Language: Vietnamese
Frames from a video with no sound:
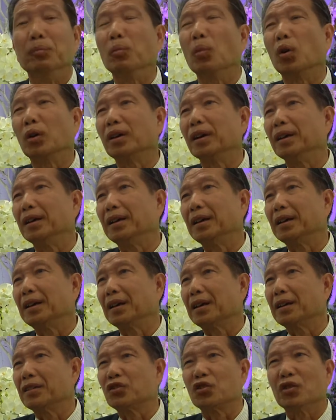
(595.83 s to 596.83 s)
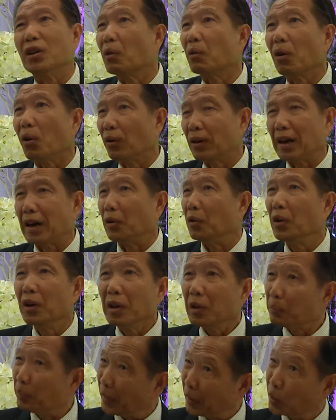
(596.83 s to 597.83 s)
một cái cái cái cái sự đau khổ nào
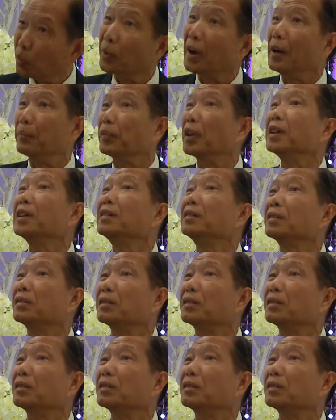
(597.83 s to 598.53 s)
mình cũng cảm thấy